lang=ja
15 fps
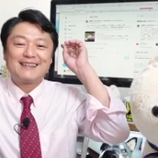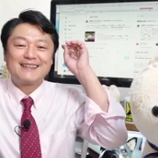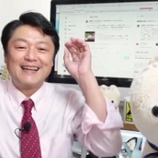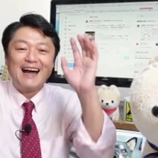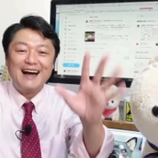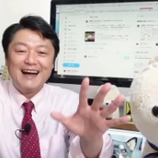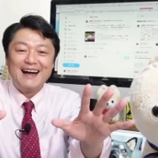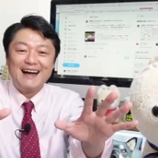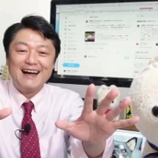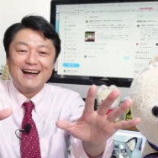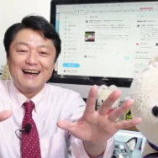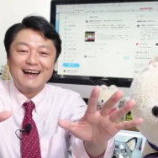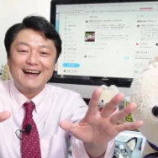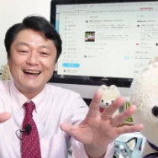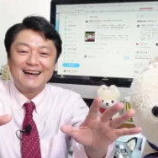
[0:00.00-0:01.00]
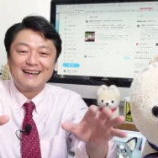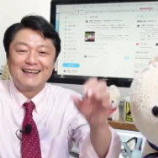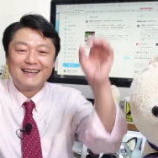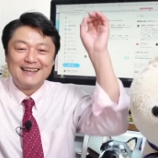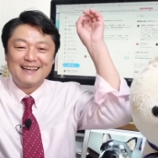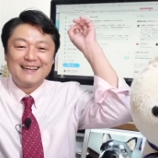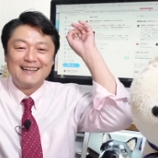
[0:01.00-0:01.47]
ダー
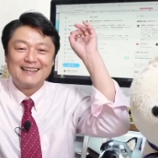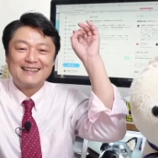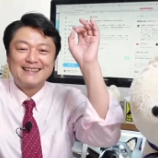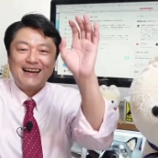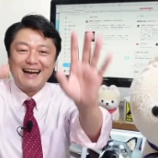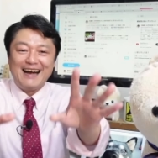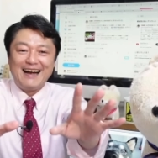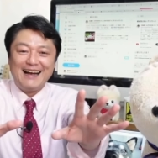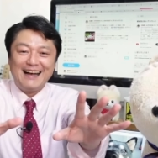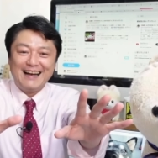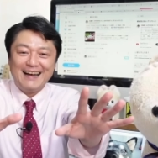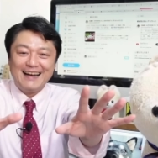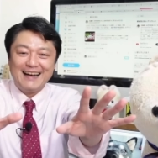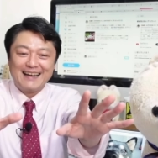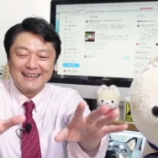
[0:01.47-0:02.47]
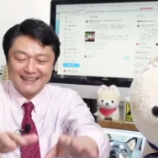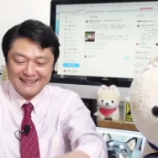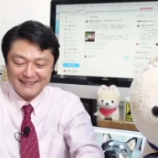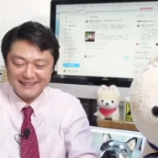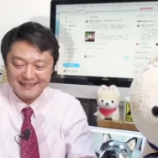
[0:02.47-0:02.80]
ダー